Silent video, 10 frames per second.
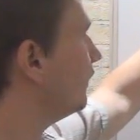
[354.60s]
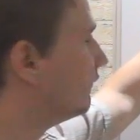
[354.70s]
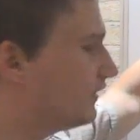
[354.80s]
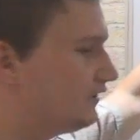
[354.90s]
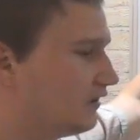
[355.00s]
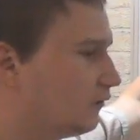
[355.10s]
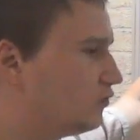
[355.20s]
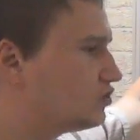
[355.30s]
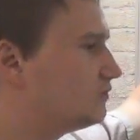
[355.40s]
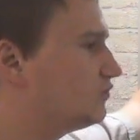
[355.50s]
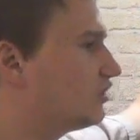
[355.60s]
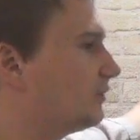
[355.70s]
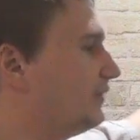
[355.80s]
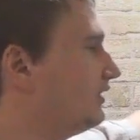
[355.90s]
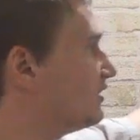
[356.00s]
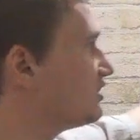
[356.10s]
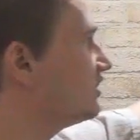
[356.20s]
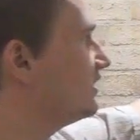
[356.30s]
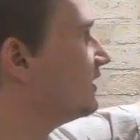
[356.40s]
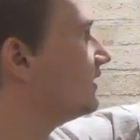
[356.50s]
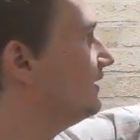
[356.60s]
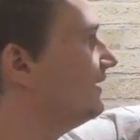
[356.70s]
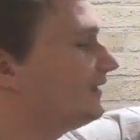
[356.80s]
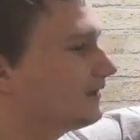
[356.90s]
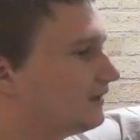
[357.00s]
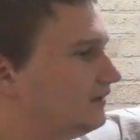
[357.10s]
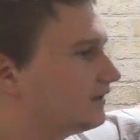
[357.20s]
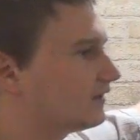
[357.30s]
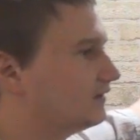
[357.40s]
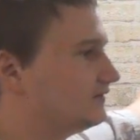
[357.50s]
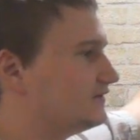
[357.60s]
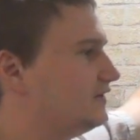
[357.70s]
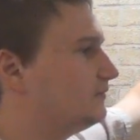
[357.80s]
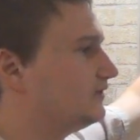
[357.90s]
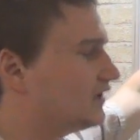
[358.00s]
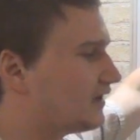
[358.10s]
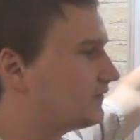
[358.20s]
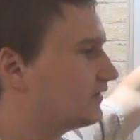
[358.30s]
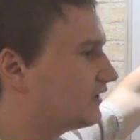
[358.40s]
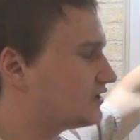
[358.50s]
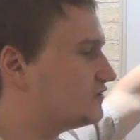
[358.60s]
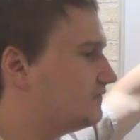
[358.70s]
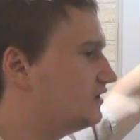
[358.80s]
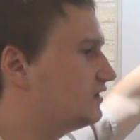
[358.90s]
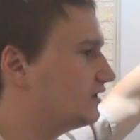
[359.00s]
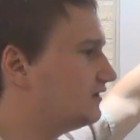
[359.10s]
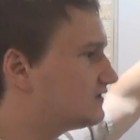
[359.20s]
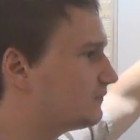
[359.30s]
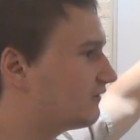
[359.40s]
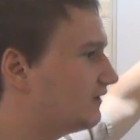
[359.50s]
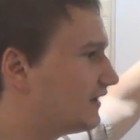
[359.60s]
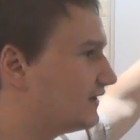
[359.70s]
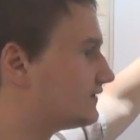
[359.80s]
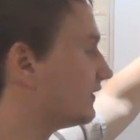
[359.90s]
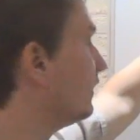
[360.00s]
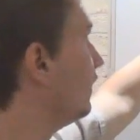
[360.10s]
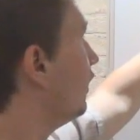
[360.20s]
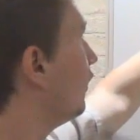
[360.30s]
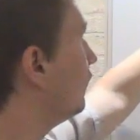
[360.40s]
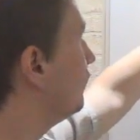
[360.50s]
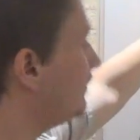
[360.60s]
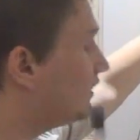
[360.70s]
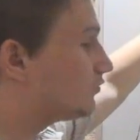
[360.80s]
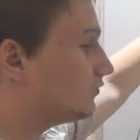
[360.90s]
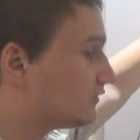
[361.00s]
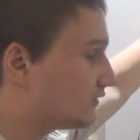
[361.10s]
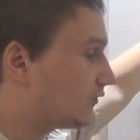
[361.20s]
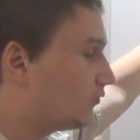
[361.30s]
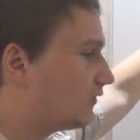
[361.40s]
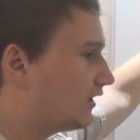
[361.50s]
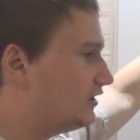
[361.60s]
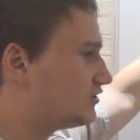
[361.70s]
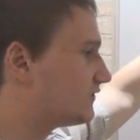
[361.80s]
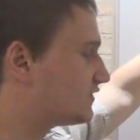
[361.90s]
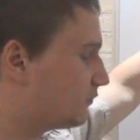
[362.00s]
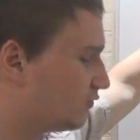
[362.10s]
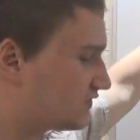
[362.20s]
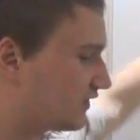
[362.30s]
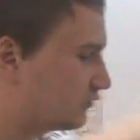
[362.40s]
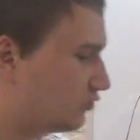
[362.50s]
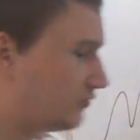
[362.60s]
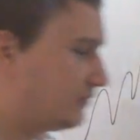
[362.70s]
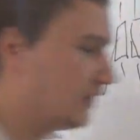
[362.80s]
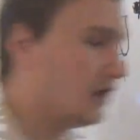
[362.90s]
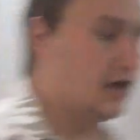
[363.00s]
В рынке очень много предложения, и рынок и с ним явно, очевидно, не справляется. Нету такого количества спроса, который бы